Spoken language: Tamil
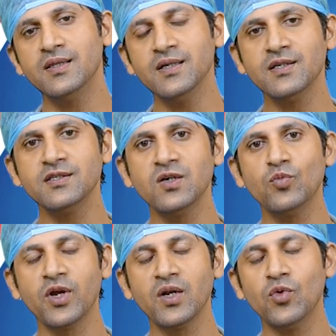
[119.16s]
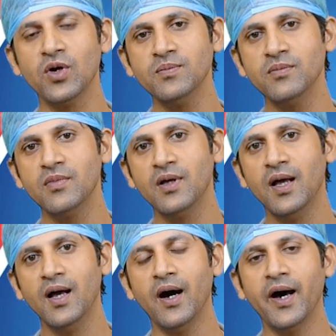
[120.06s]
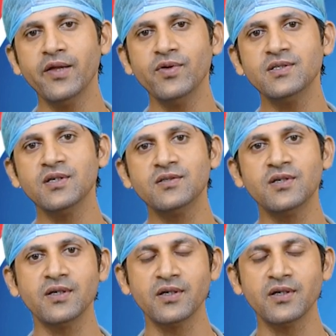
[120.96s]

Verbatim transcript: இந்த சிகிச்சை முறையின் மூலம் அறுவை சிகிச்சை